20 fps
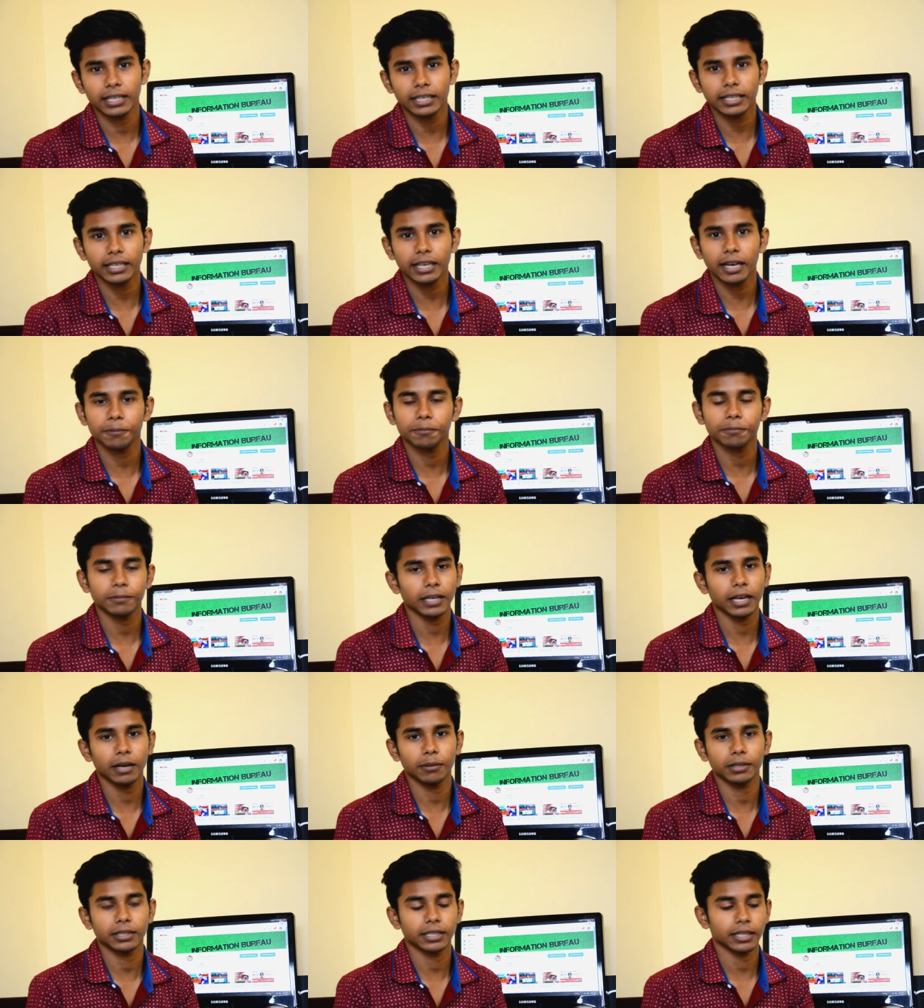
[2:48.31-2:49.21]
कि आप क्या
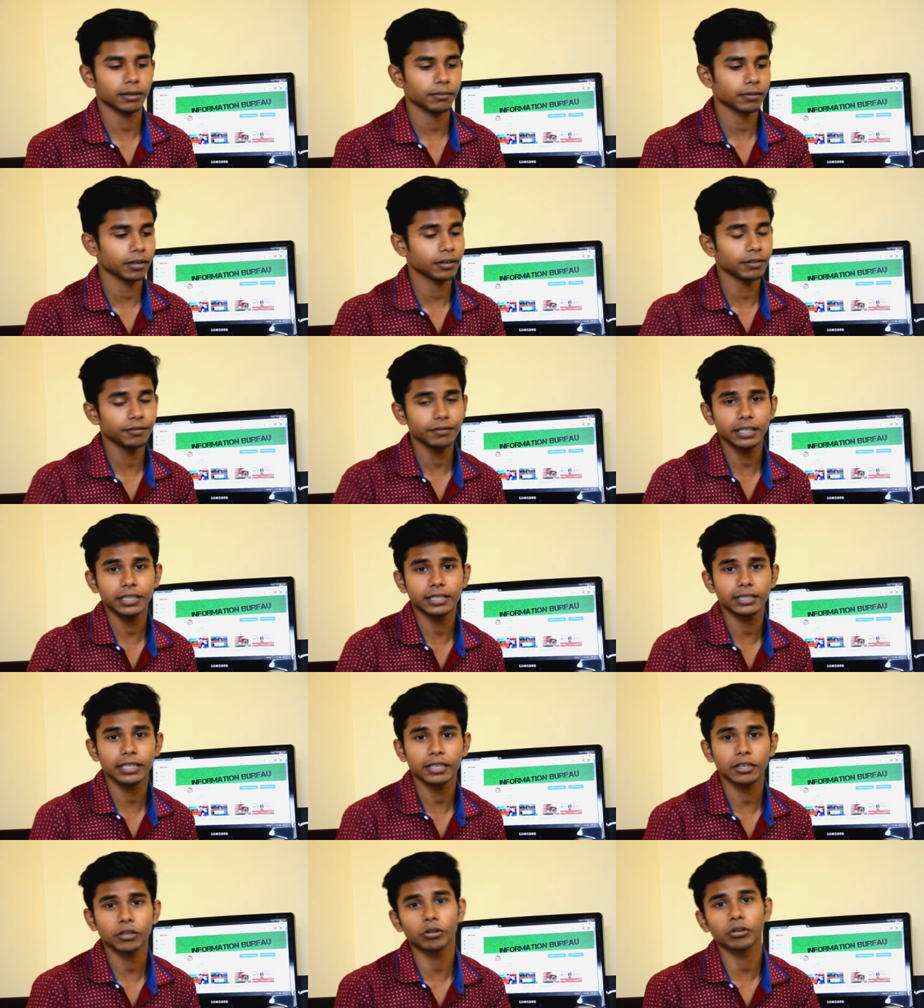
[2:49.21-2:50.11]
बताएं रणवीर
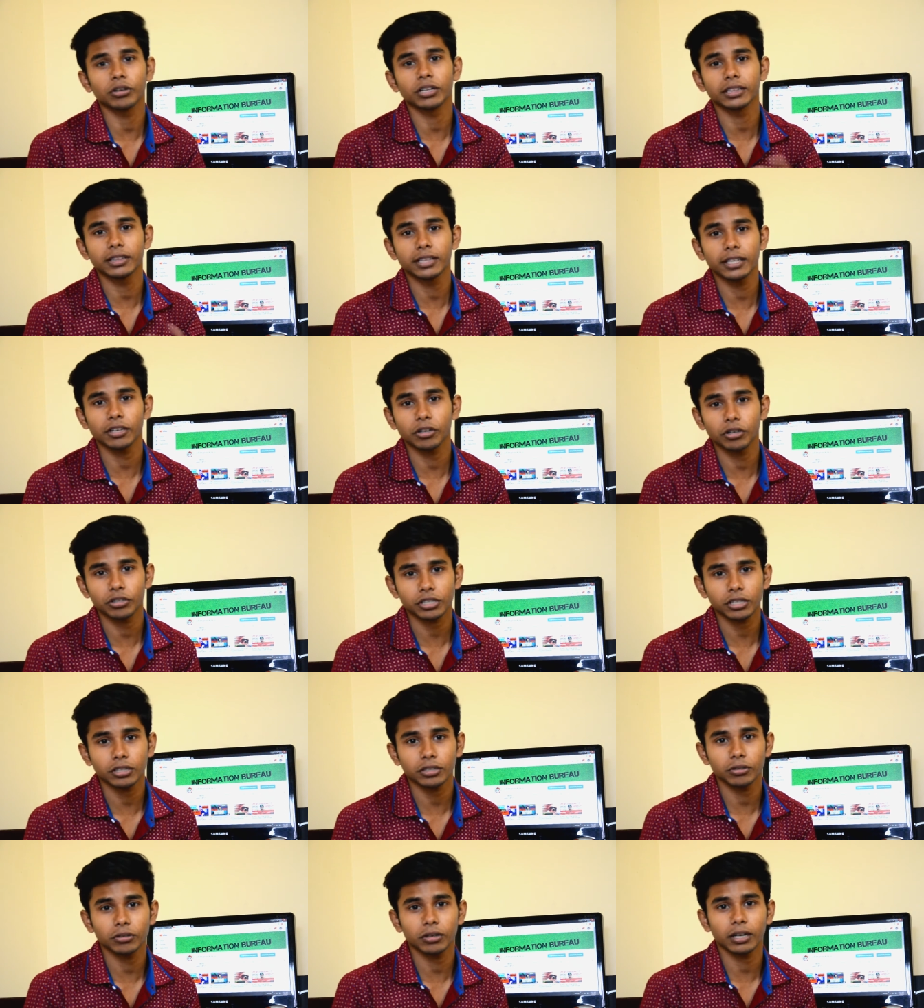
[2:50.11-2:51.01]
सिंह को ऋतिक रोशन
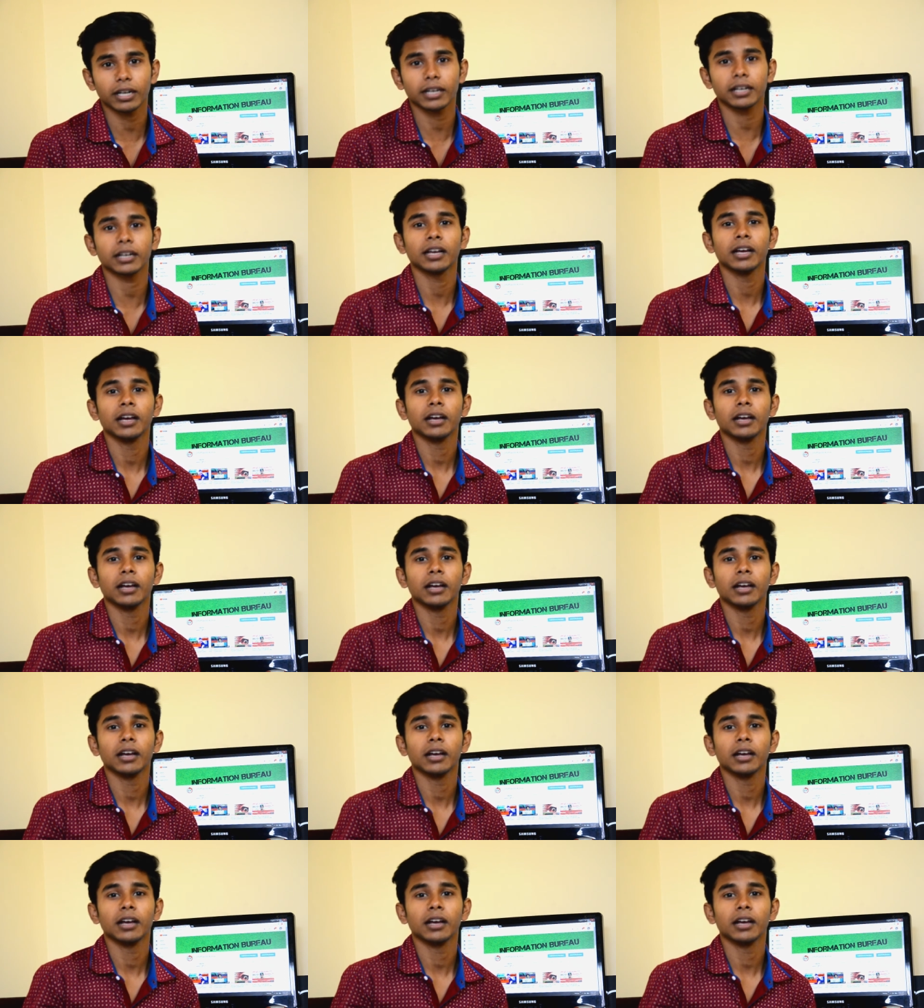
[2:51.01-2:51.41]
को अगर